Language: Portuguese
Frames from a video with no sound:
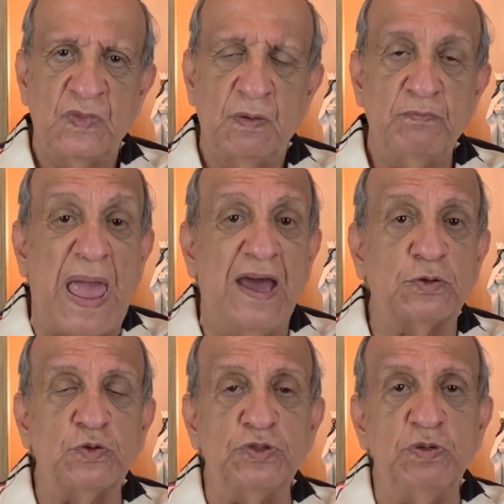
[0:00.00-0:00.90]

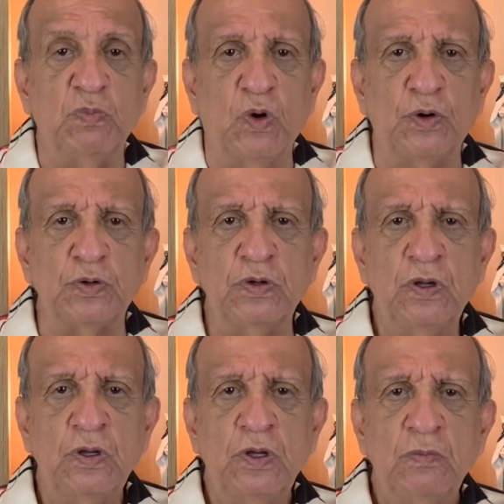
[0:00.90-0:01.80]
Perto de Moro,
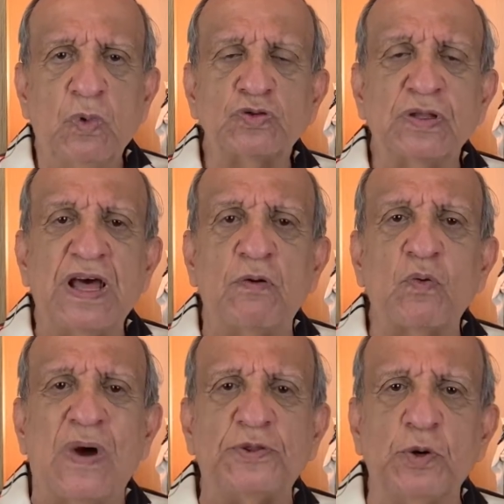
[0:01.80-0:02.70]
Bolsonaro é um
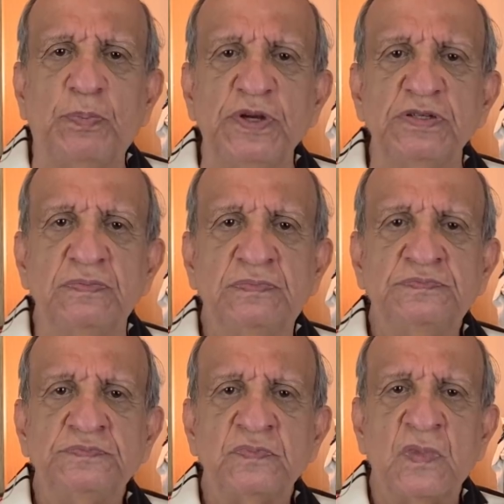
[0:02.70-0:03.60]
quadrúpede,
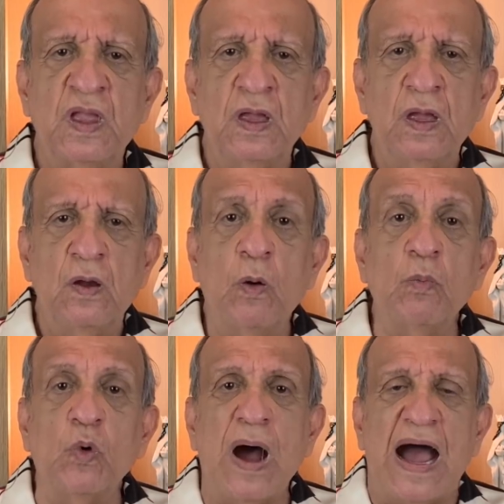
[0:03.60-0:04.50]
um
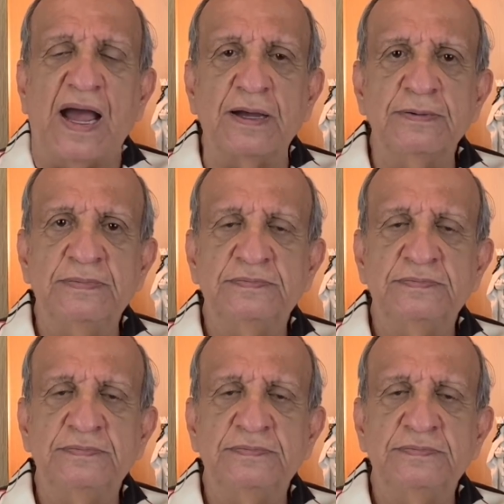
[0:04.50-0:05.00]
muar